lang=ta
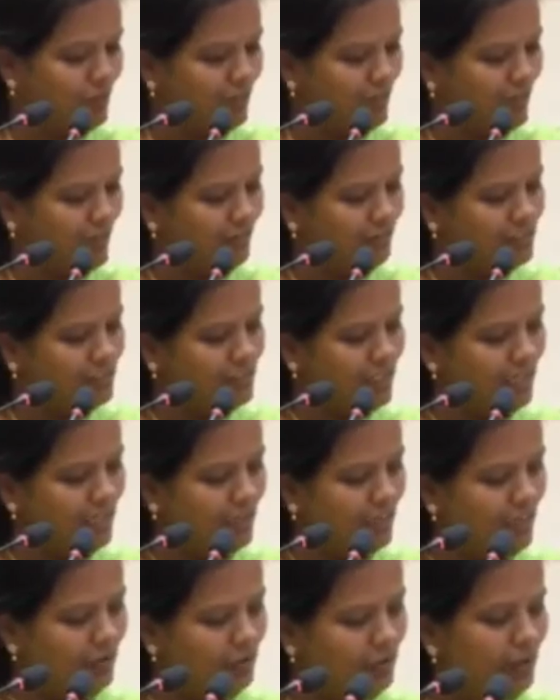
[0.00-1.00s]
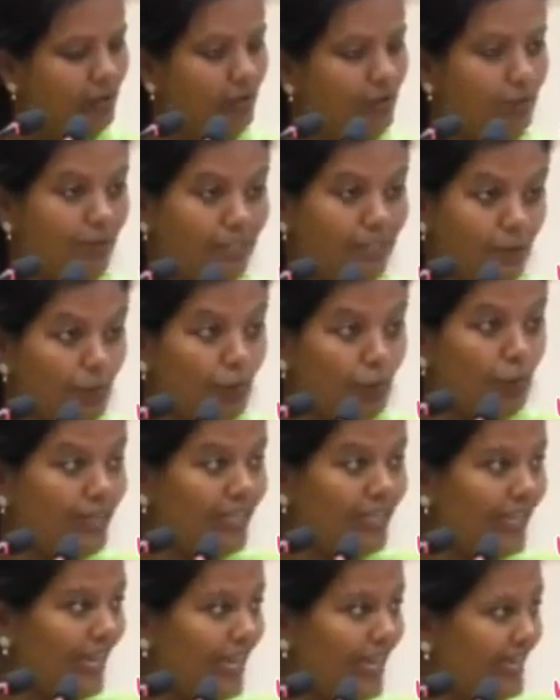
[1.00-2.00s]
முள்ளங்கையில் வச்சாலே நல்லா இவ்வளோ
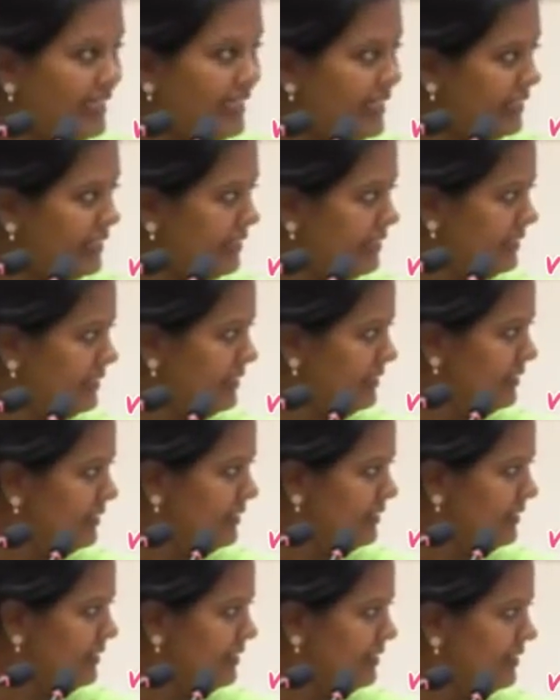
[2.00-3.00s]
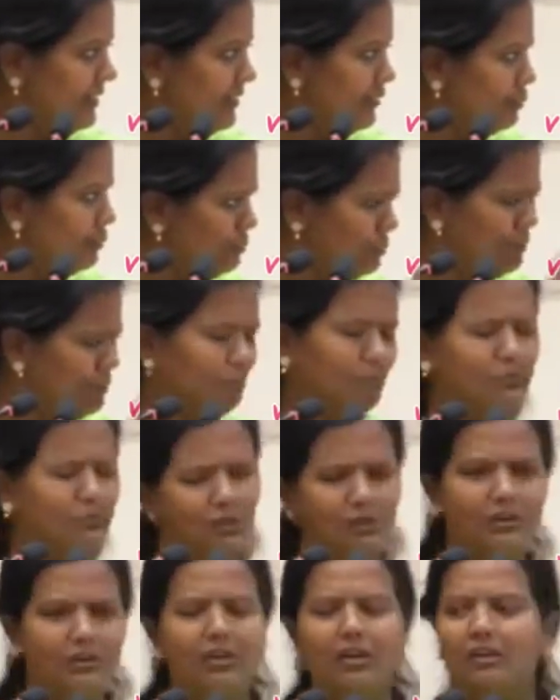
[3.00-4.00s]
பதிமூணு கேரட்
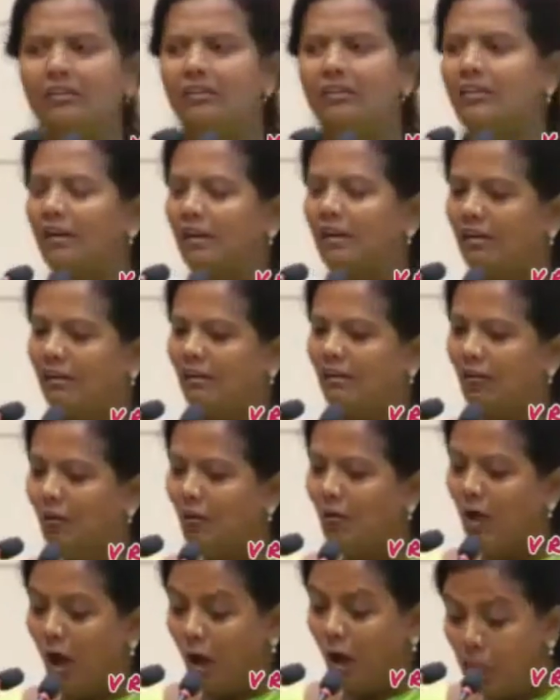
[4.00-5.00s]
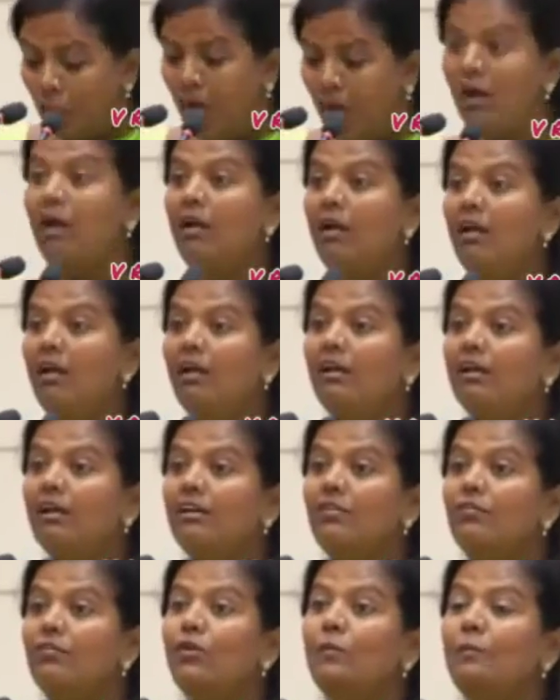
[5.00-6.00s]
சரியா இருந்தது அம்மா
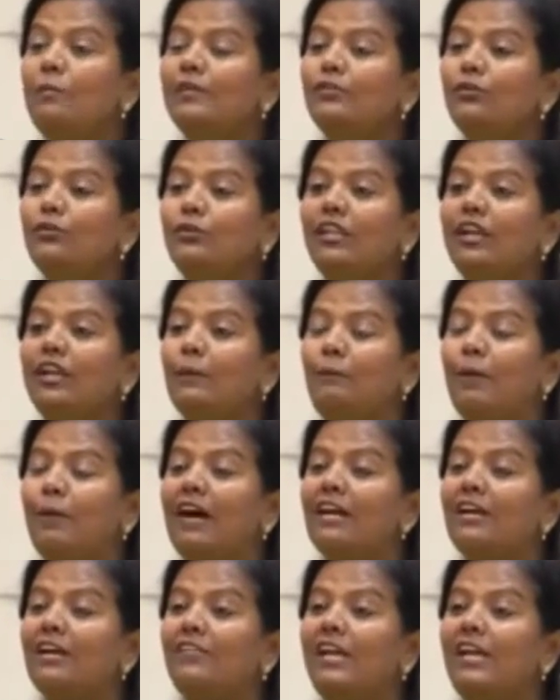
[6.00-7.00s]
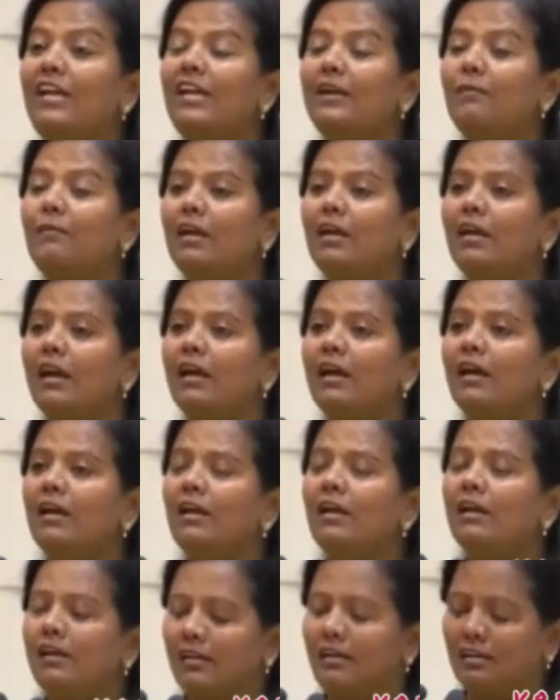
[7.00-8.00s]
இவ்வளோ பெருசு கொடுத்தா நான் பார்க்கவே இல்லையம்மா
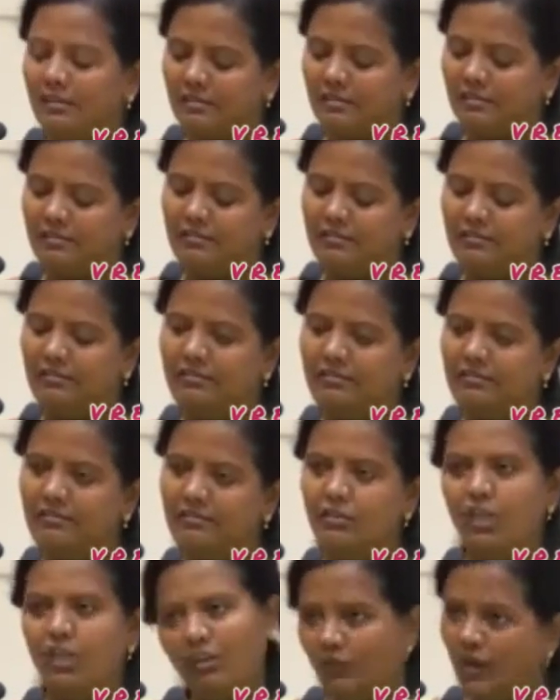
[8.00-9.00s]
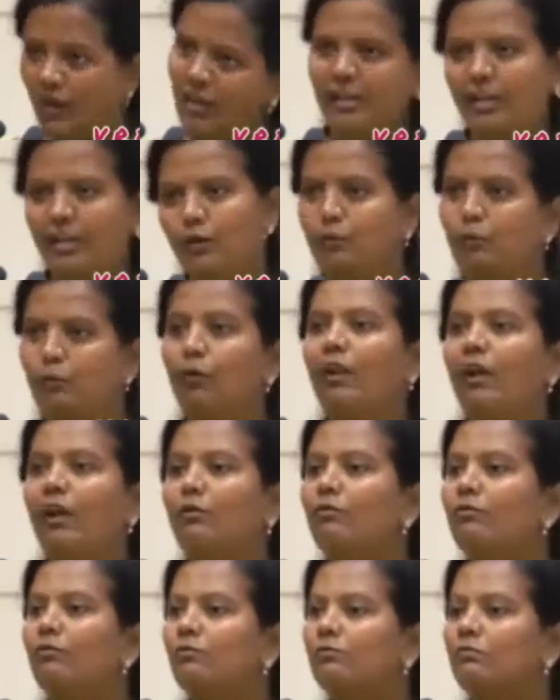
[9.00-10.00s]
நான் சரி வா இன்னைக்கு
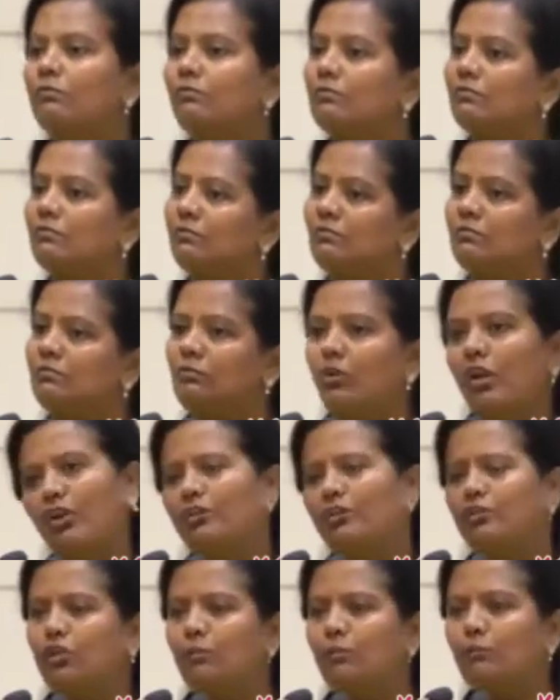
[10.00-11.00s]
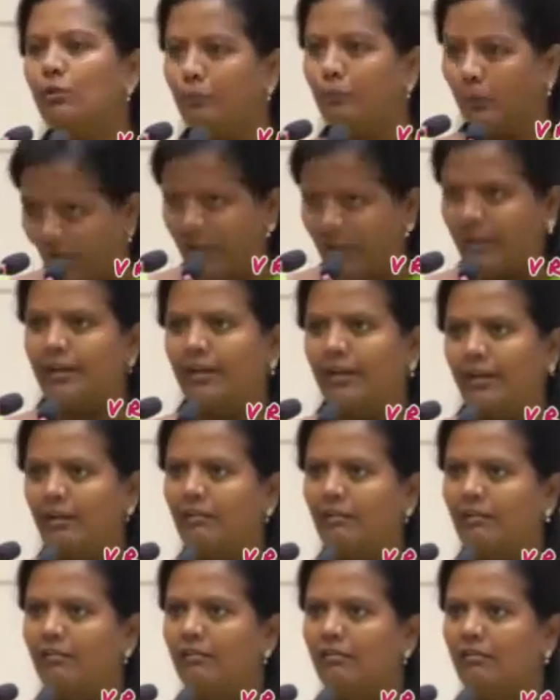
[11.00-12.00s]
போகலாம் ஜுவல்லரி ஷாப்க்கு
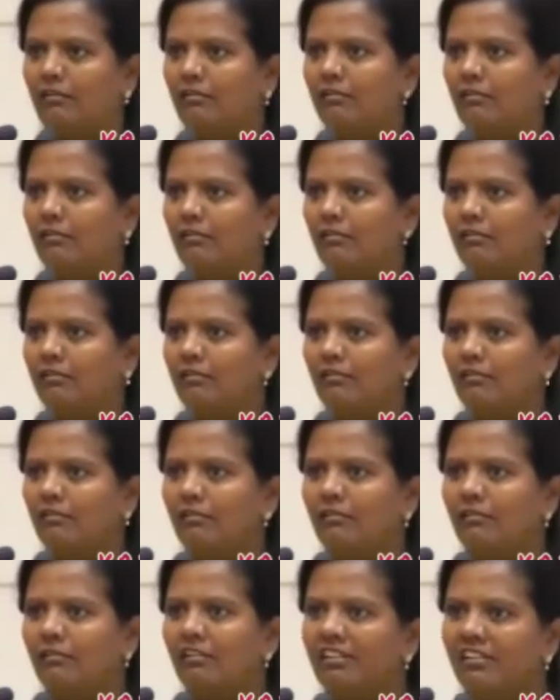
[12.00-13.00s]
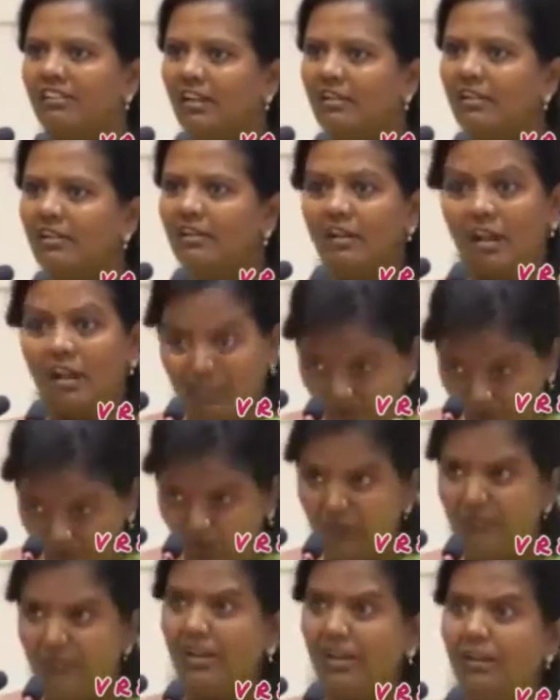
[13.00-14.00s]
போகலான்னு நான் எதுக்கு
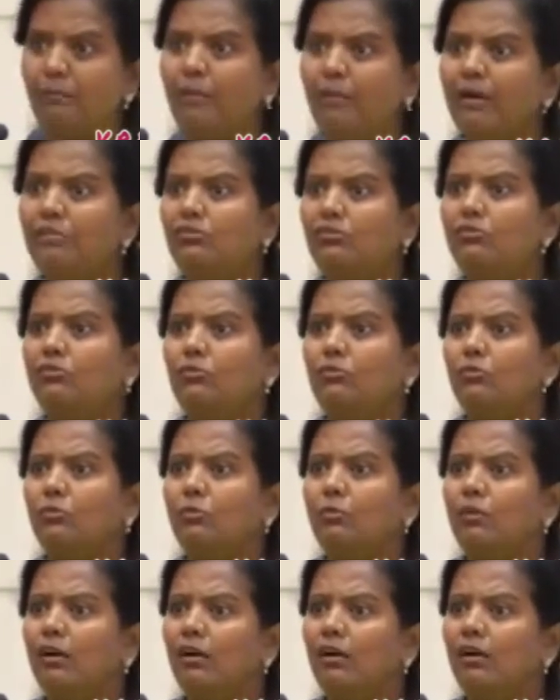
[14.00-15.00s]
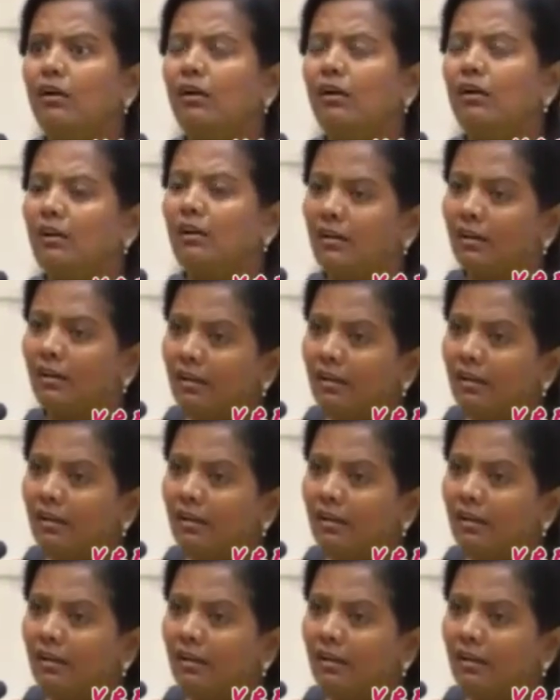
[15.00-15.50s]
நான் எவ்வளோ வேலைன்னு பார்த்துட்டு வந்துடுவோம்மா